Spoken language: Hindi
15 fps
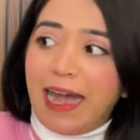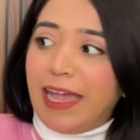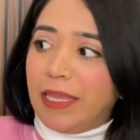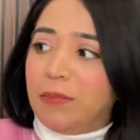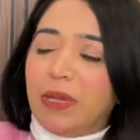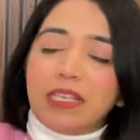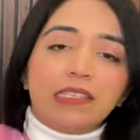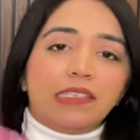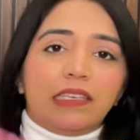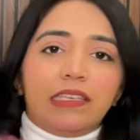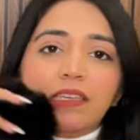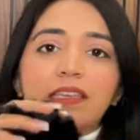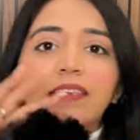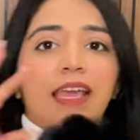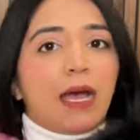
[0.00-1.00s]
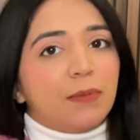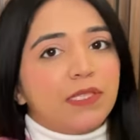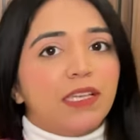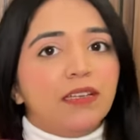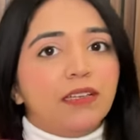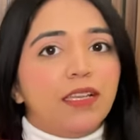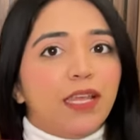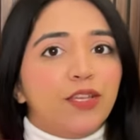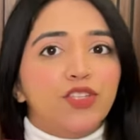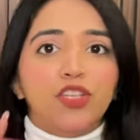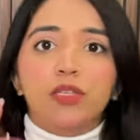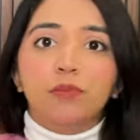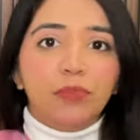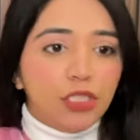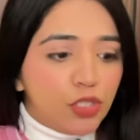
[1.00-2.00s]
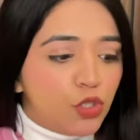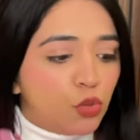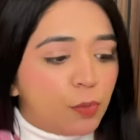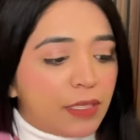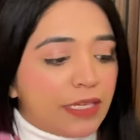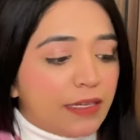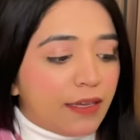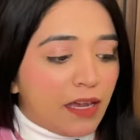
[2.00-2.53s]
आई मस्ट से कैप्स का कलेक्शन मीशो पे